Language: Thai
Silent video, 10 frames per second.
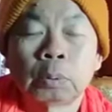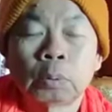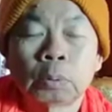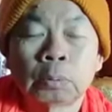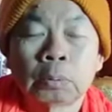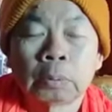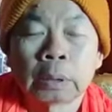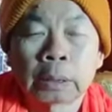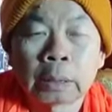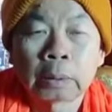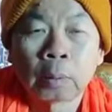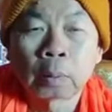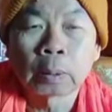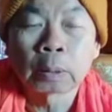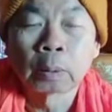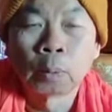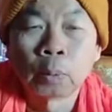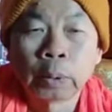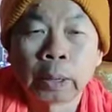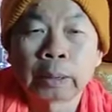พุทหายใจออกมาโธ
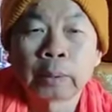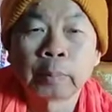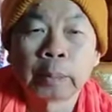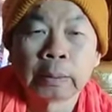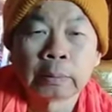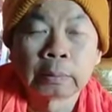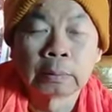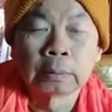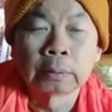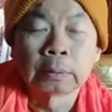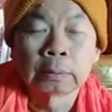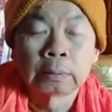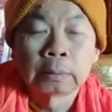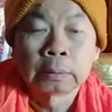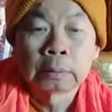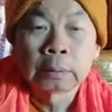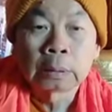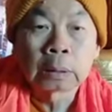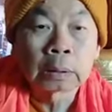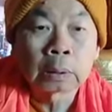อย่างนี้ก็มี
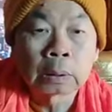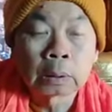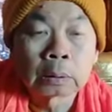แล้วก็